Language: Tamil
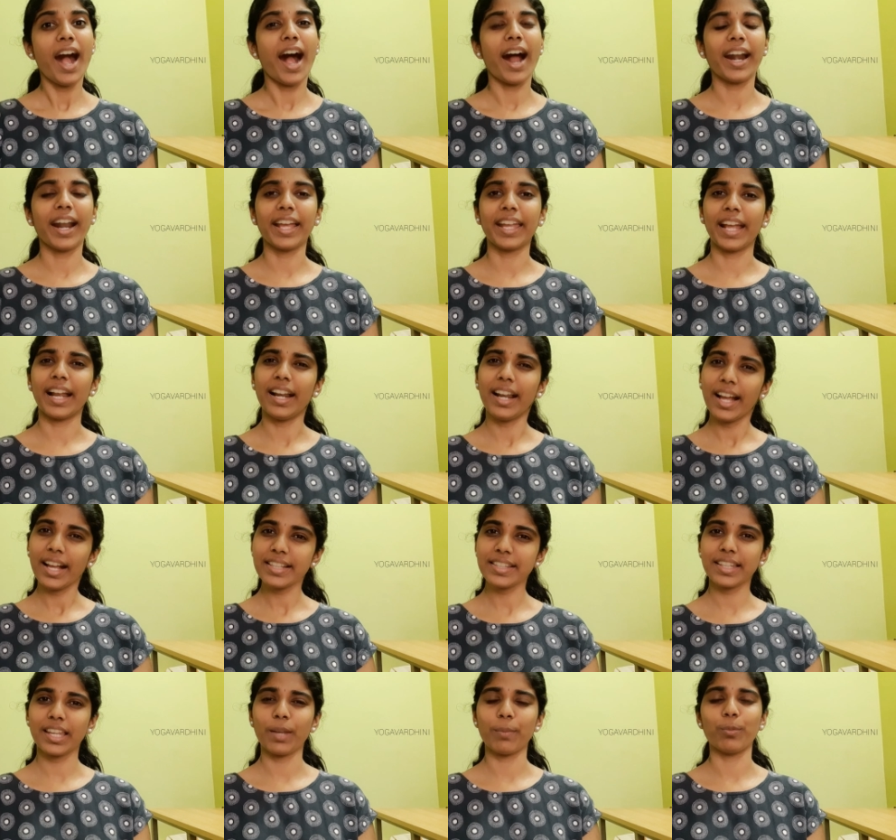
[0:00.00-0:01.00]
ஆனால் எல்லா
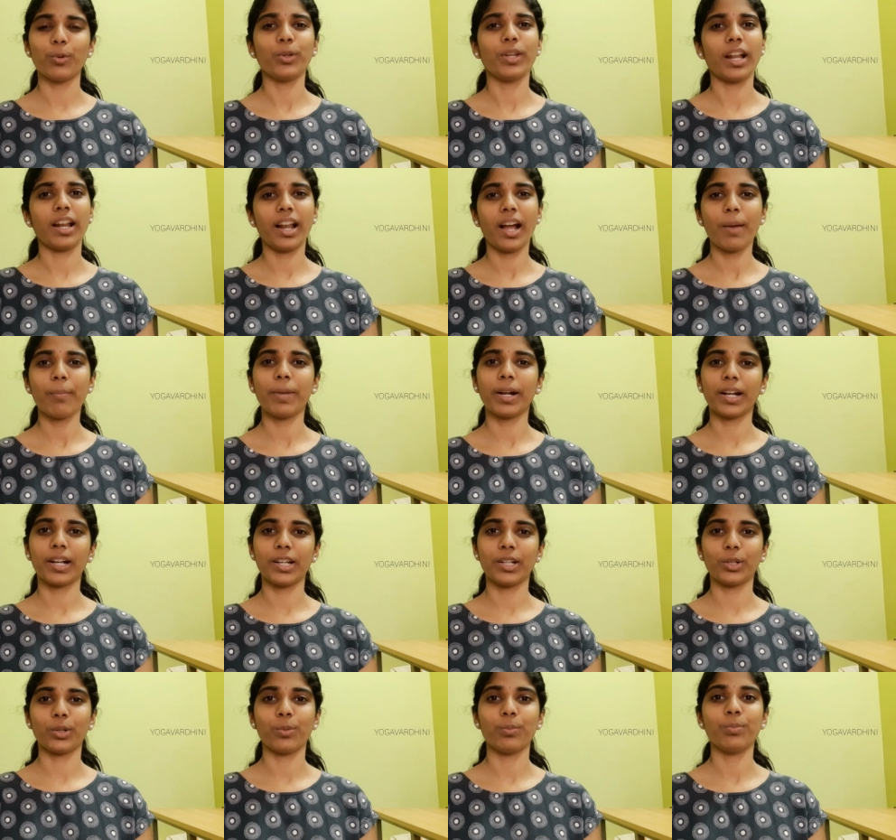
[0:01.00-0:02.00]
ஸ்கீமும் எல்லா
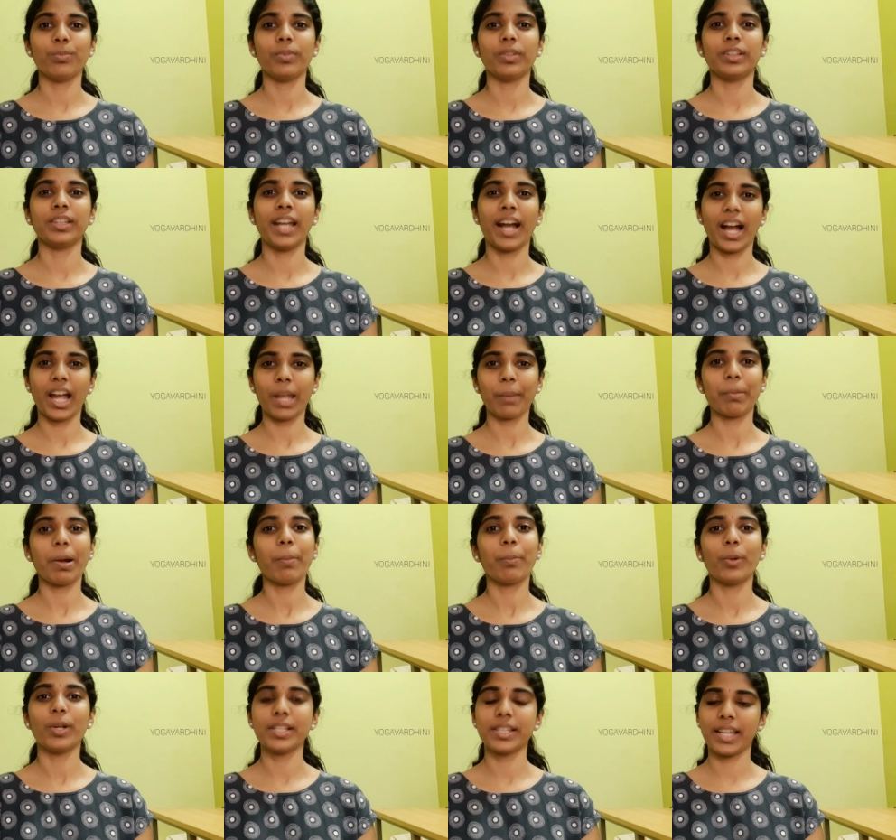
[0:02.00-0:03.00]
மக்களுக்கும் நியாயமாக
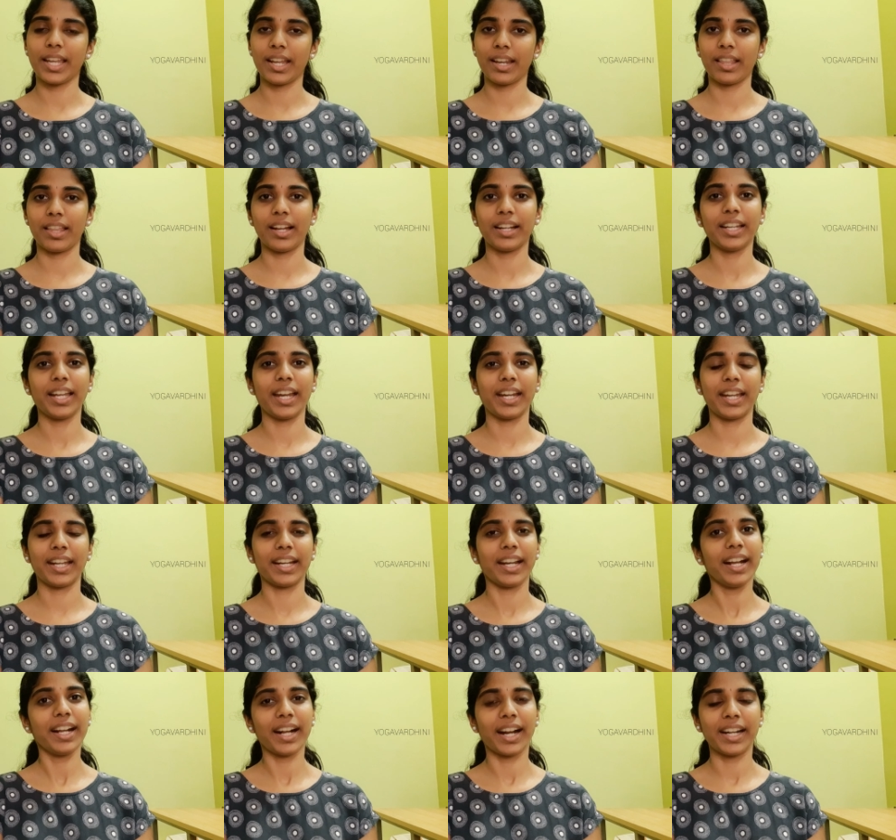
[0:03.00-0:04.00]
போய் சேருதான்னு
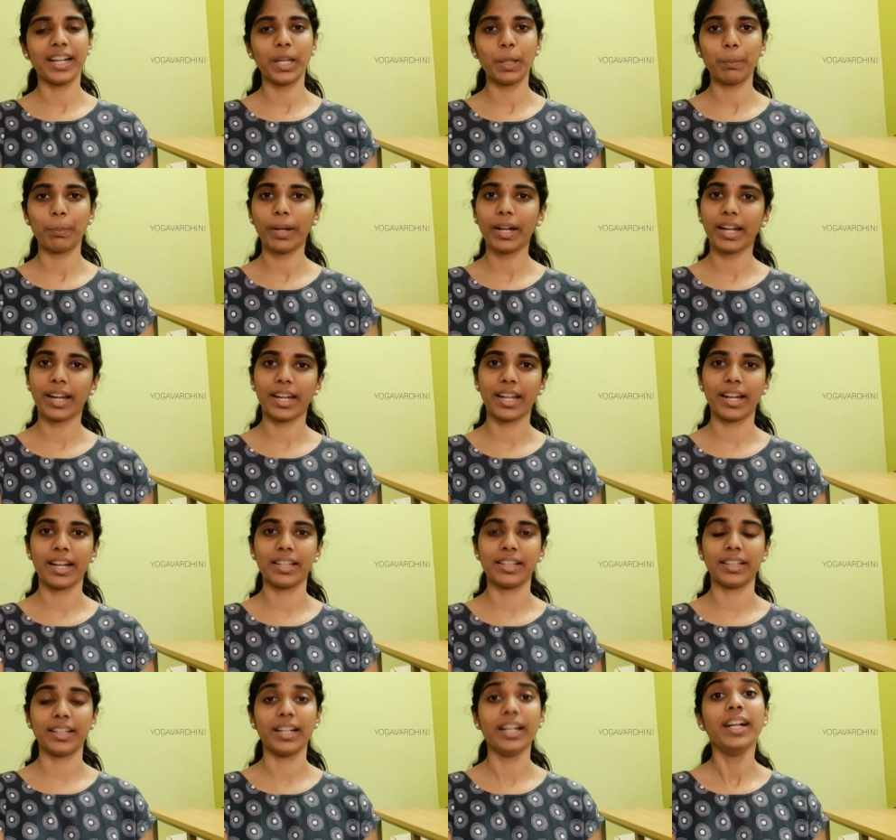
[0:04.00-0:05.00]
கேட்டிங்கன்னா கண்டிப்பாக
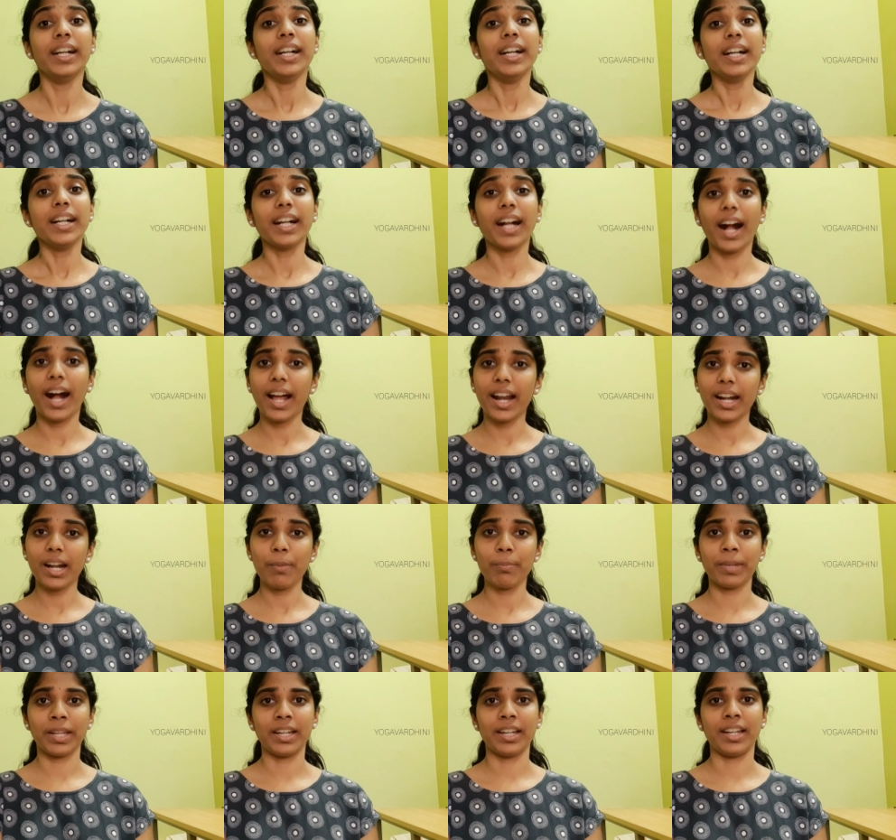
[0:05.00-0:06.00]
கிடையாதுங்க
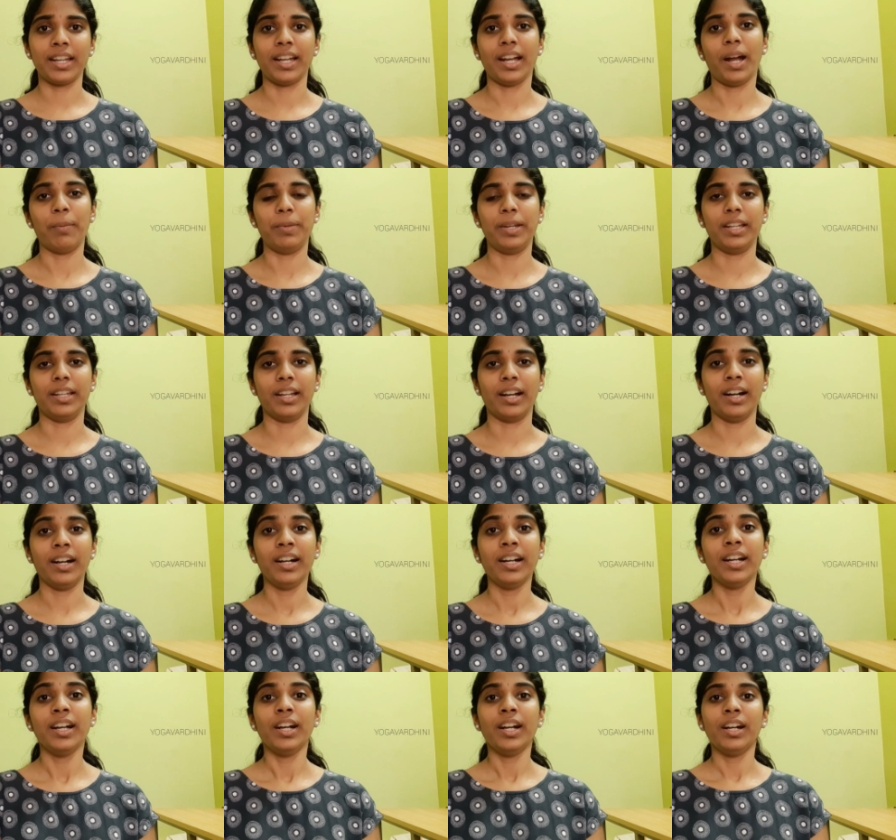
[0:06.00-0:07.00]
காரணம் என்ன அப்படின்னா
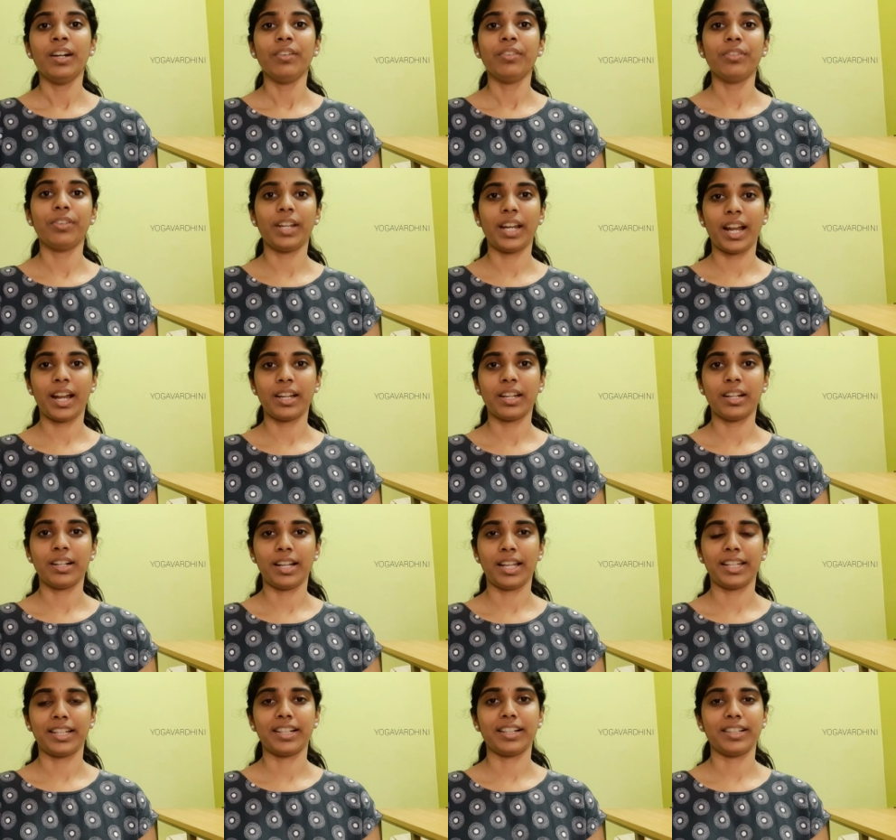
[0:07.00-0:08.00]
ஃபினான்
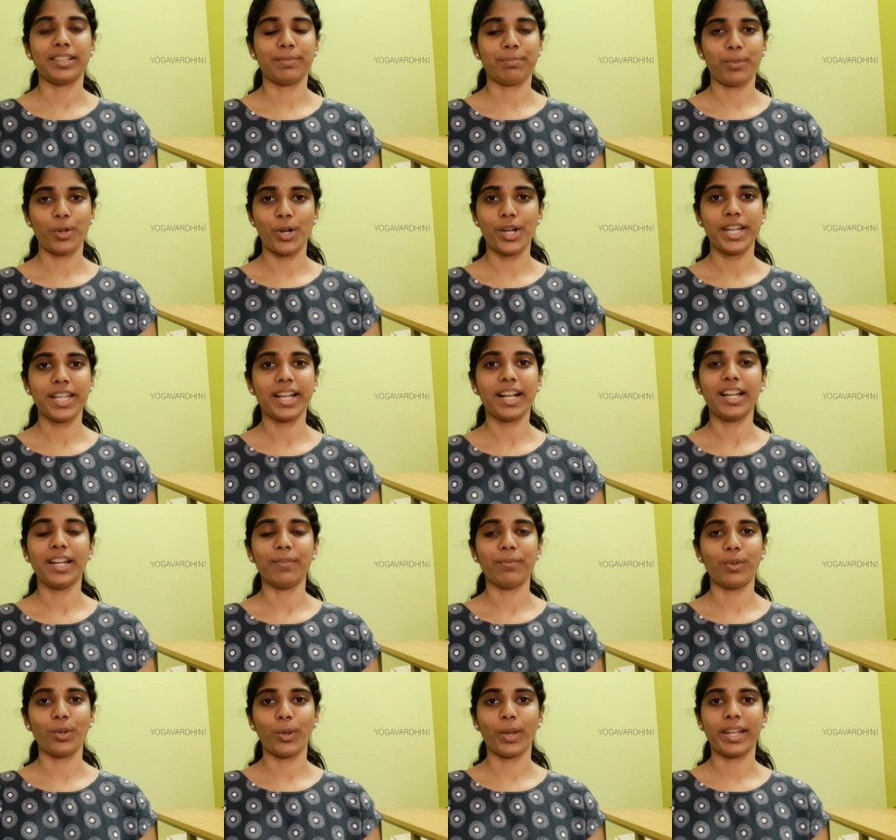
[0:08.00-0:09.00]
லைக் பொலிட்டிக்கல்
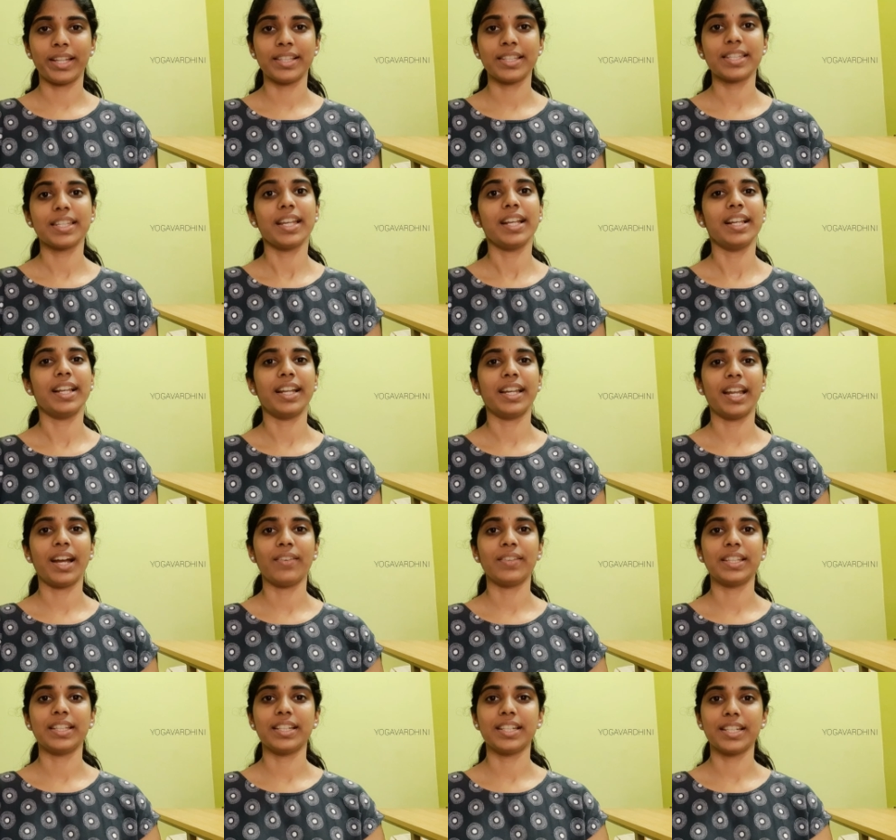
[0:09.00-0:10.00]
இன்ஃப்ளூயன்ஸ் இல்லைன்னா
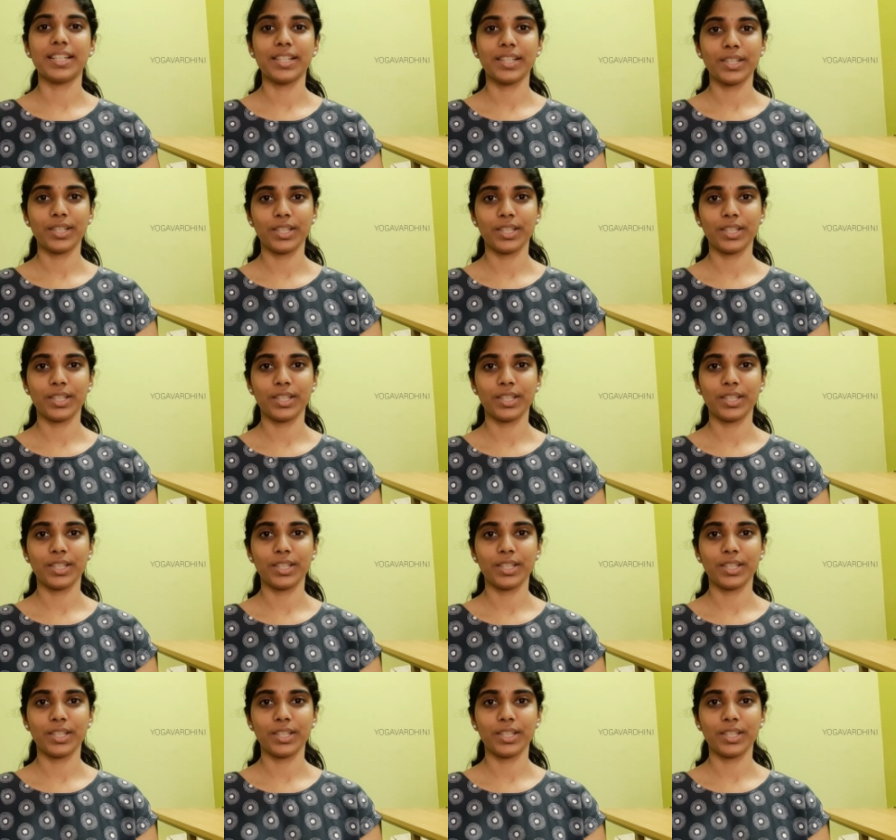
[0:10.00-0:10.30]
வந்துட்டு